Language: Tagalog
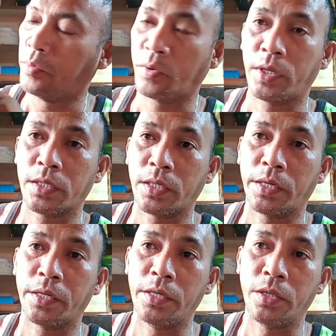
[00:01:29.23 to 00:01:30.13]
purtasan
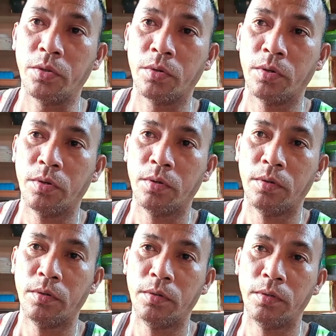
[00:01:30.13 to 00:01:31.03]
nandito.
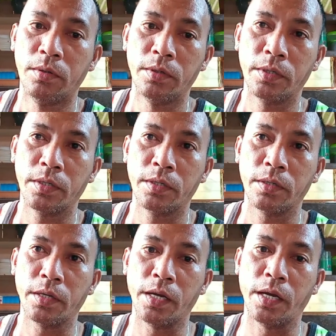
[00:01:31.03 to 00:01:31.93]

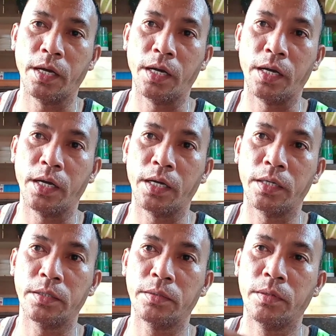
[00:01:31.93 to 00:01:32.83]
Kaya,
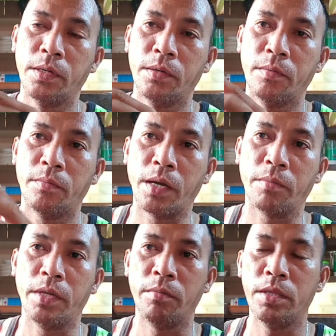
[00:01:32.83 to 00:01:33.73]
ang
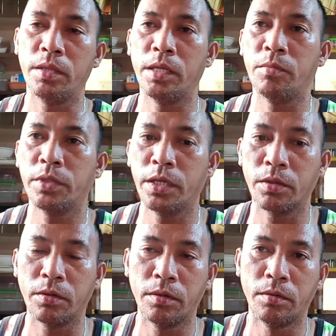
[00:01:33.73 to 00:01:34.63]
minimintin mo sa
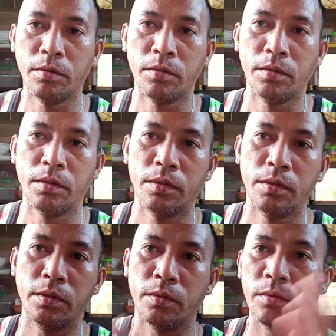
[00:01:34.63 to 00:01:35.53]
ito,
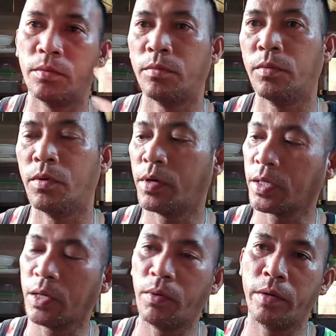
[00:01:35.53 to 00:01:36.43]
yung buong
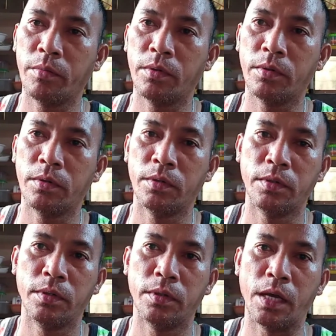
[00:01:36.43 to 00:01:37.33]
katawan mo,
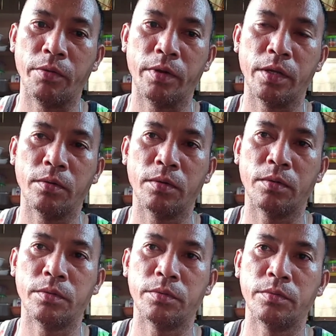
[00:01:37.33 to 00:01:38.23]
lalo na
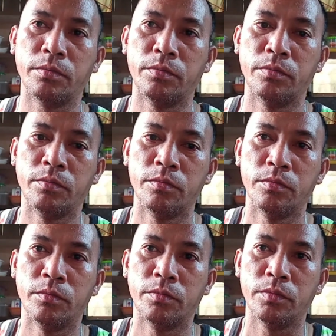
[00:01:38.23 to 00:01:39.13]
yung
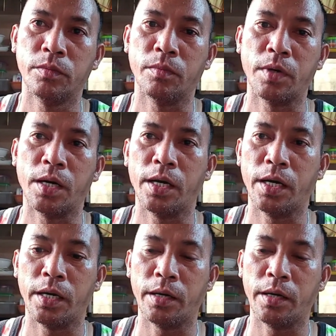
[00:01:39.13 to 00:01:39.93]
mga